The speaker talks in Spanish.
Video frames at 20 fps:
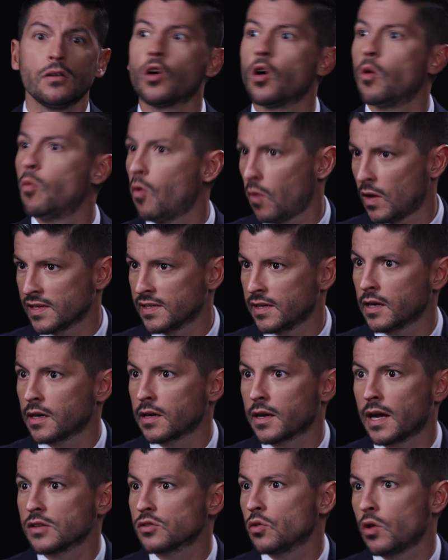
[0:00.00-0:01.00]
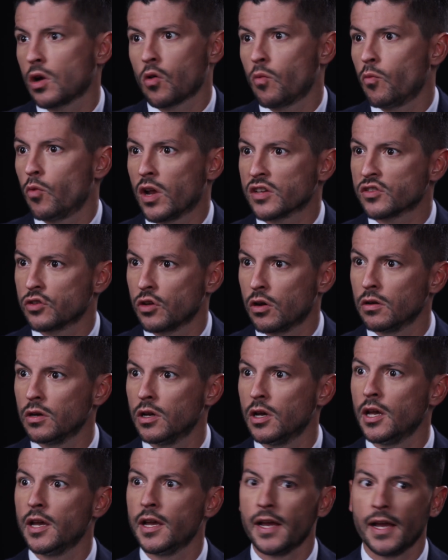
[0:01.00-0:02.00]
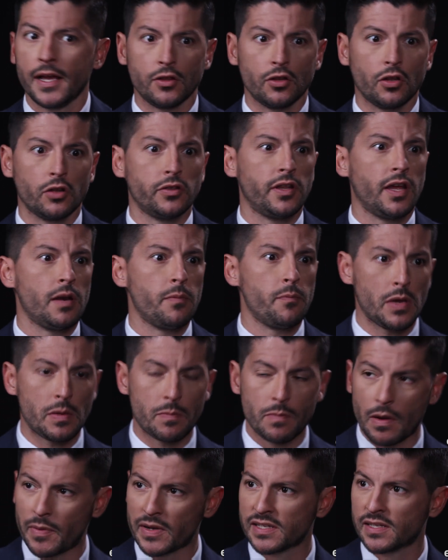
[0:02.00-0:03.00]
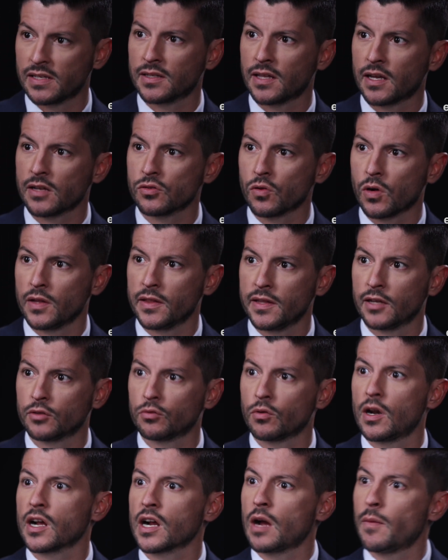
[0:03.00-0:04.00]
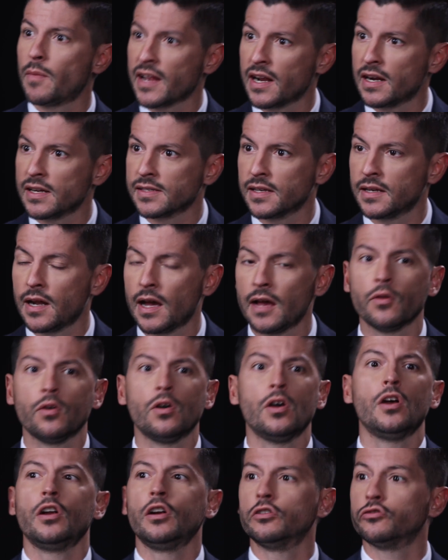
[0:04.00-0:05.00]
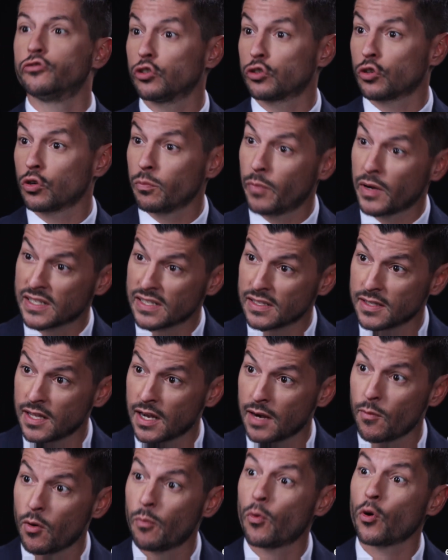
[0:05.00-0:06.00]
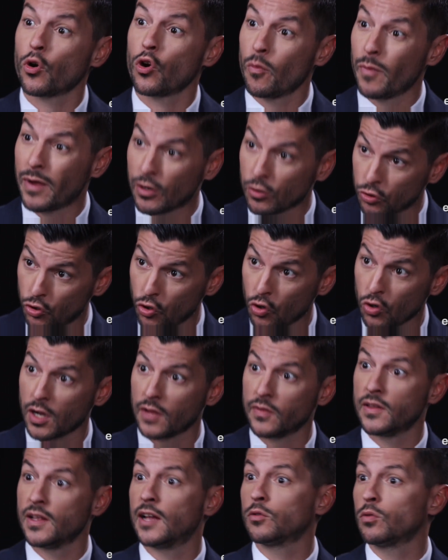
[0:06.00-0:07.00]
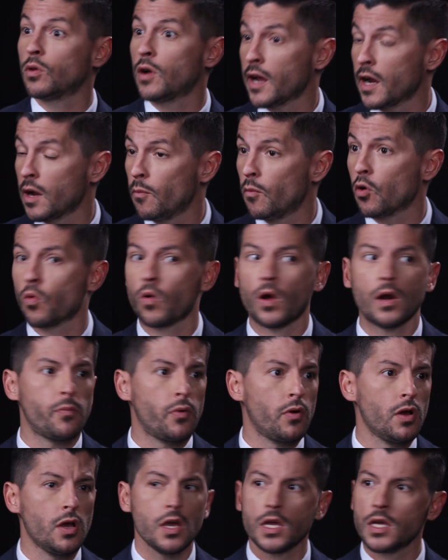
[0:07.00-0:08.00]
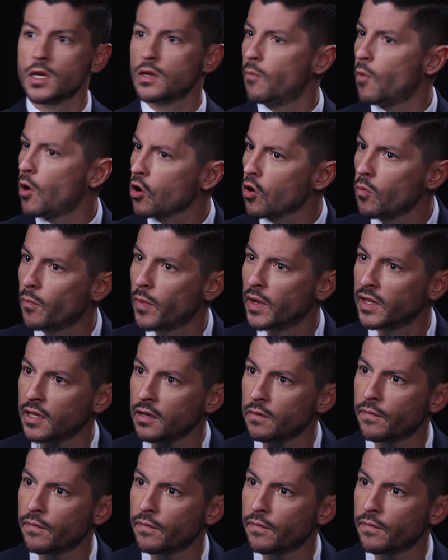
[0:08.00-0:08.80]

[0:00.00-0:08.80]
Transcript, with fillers: como va a ser el caso de acumulación, en donde el PIB va a presentar su candidatura a la Cámara y al Senado, nosotros presentaremos por lo menos dos candidaturas en ambos cuerpos y vamos a competir